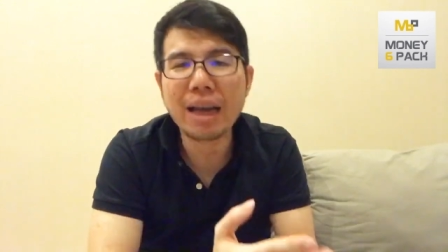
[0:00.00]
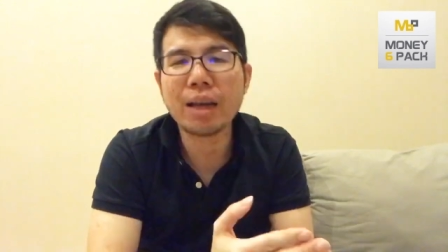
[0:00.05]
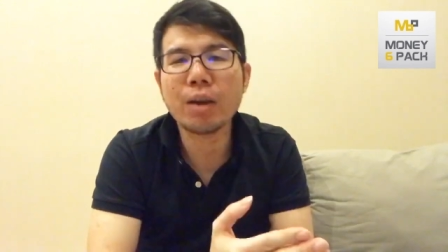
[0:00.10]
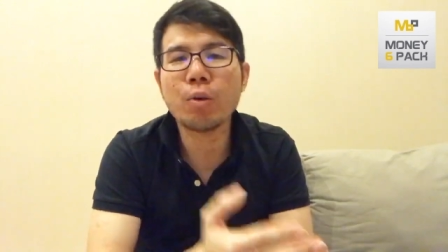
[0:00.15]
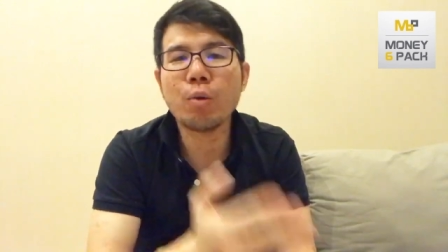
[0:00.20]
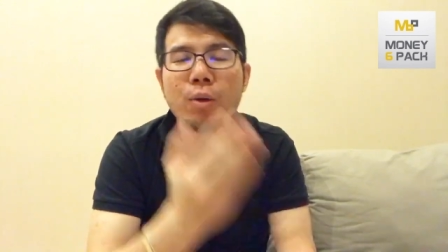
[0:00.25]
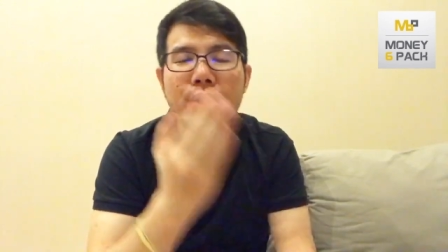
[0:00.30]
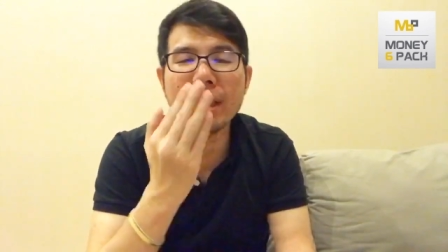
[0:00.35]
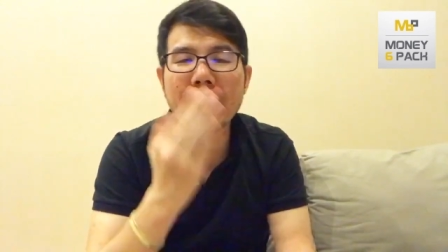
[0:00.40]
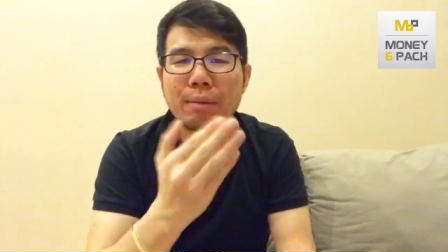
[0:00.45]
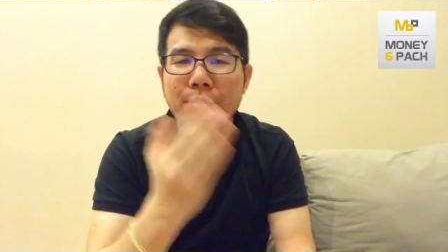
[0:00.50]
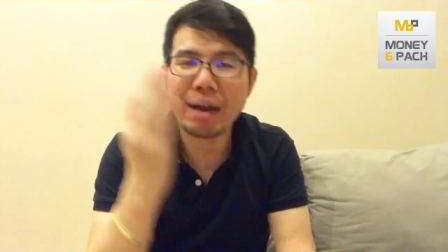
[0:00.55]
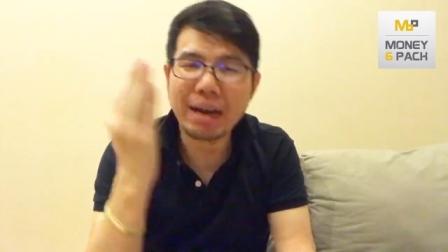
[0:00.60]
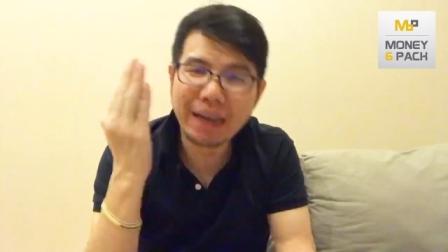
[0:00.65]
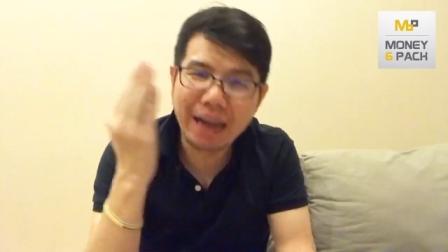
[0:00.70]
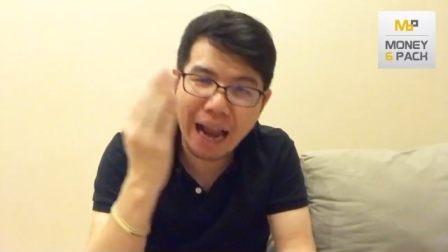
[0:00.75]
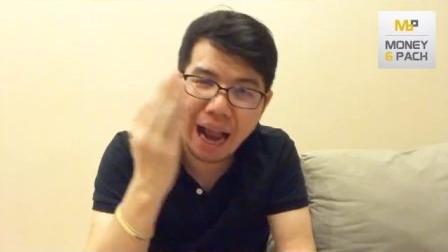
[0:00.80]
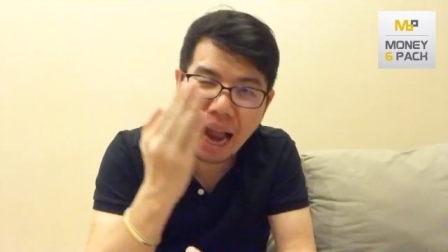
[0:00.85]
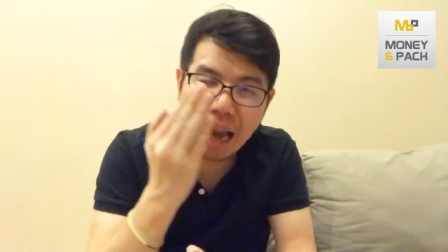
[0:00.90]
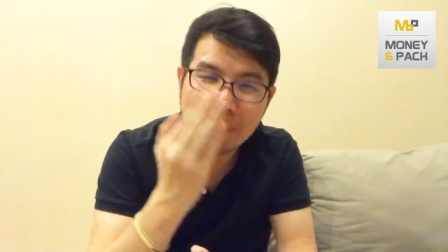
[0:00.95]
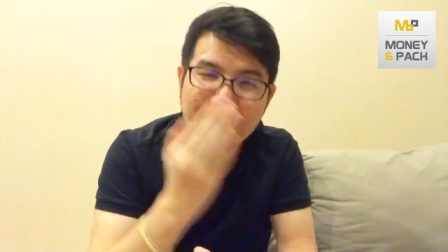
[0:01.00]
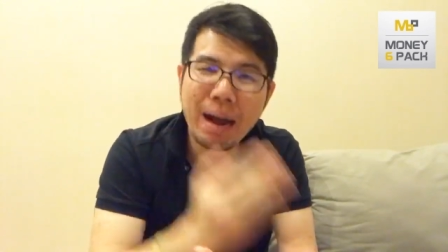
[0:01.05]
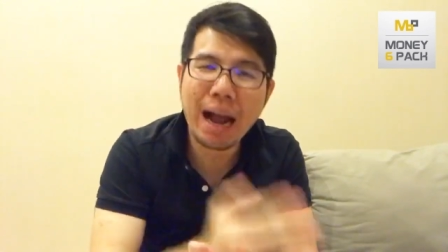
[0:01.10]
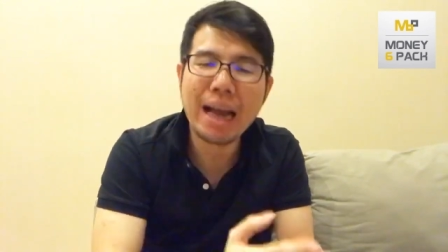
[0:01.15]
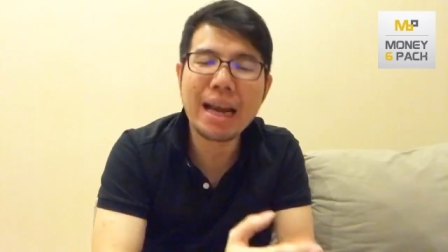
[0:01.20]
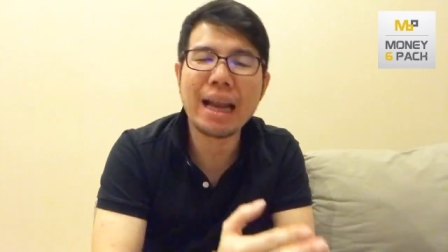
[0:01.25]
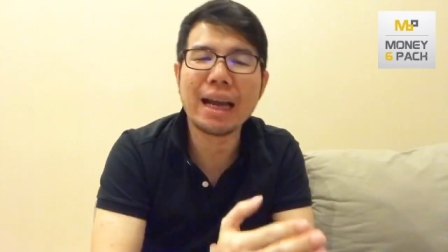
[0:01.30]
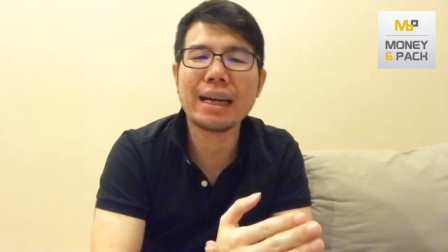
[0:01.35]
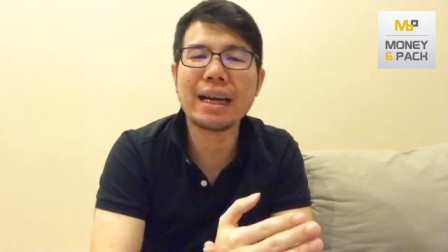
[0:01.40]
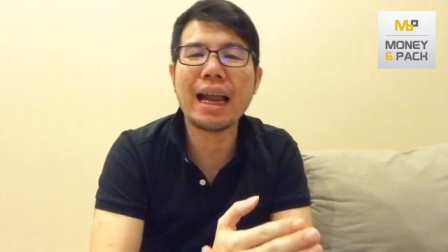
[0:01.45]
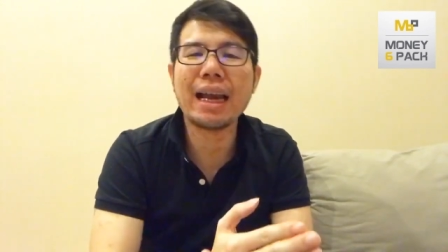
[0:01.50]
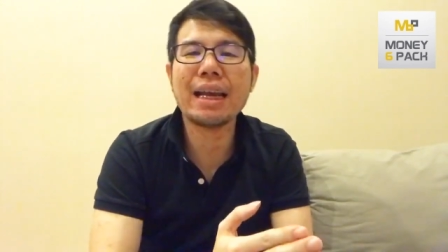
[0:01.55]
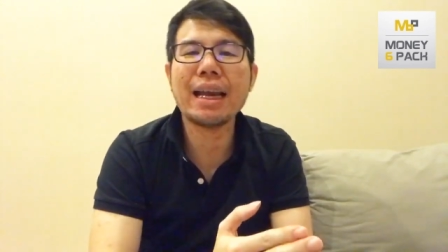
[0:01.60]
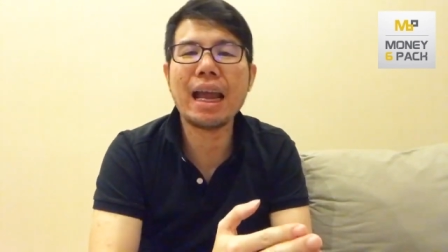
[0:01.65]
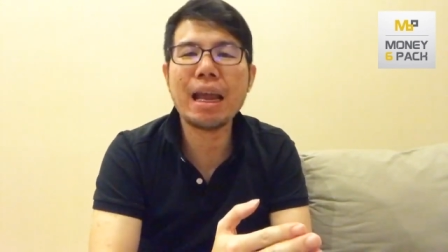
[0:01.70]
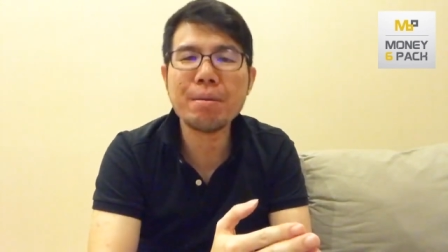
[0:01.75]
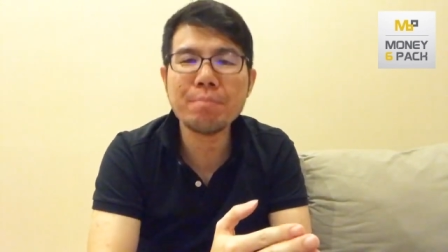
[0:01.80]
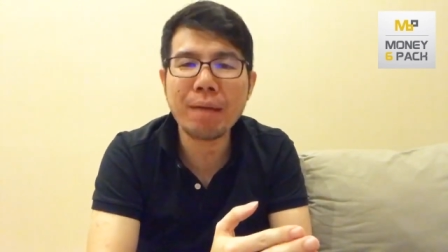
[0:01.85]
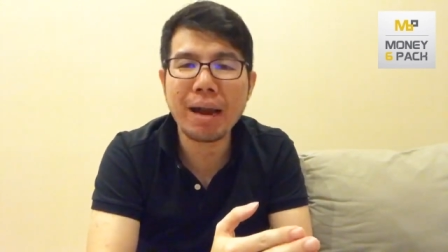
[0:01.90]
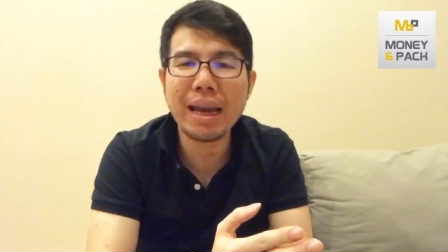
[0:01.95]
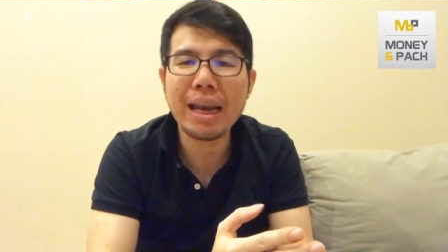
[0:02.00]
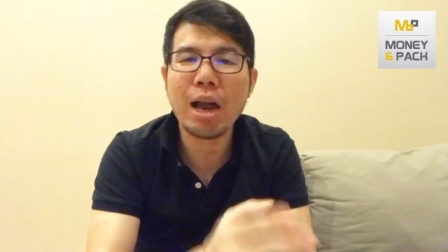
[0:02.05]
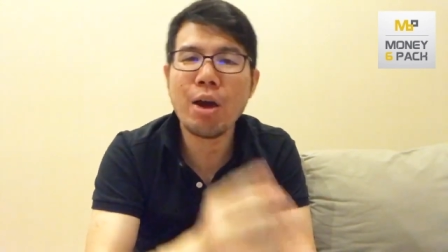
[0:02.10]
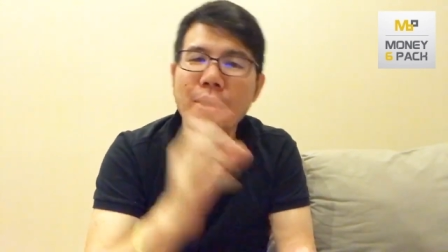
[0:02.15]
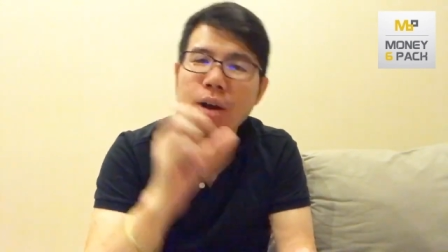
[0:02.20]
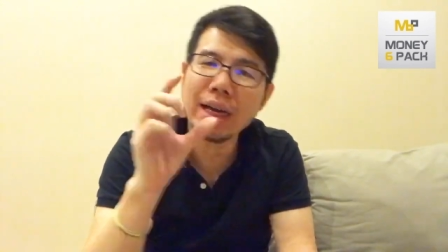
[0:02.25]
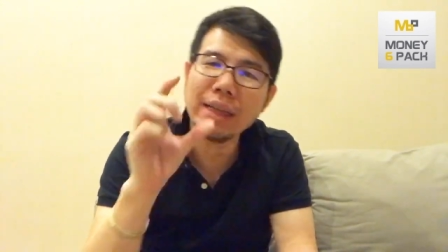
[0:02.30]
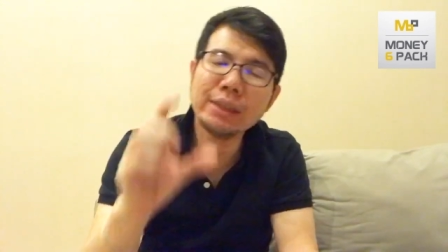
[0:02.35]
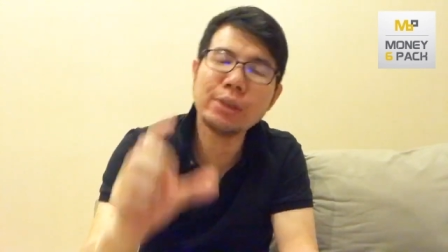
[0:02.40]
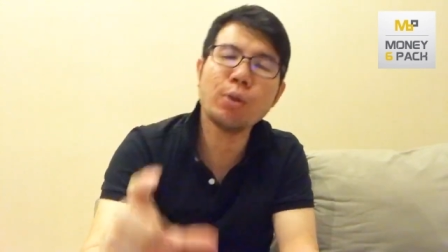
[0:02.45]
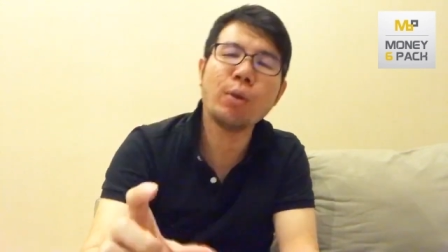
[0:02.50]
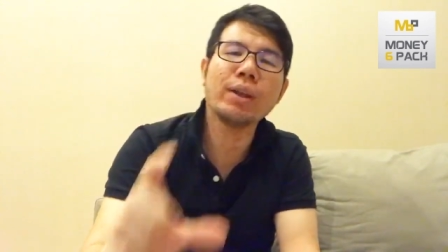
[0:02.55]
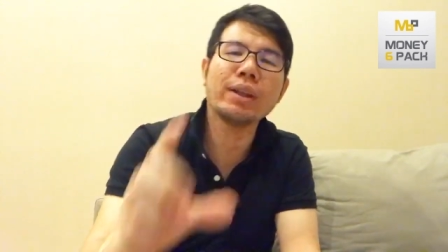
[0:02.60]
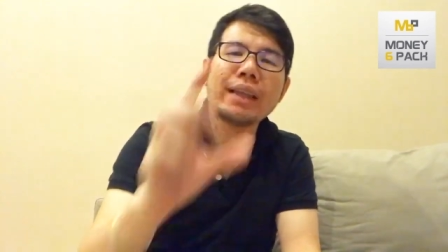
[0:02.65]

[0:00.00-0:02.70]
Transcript: คุณสามารถขายบ้านหลังนั้นได้ไหมแล้วเอาเงินส่วน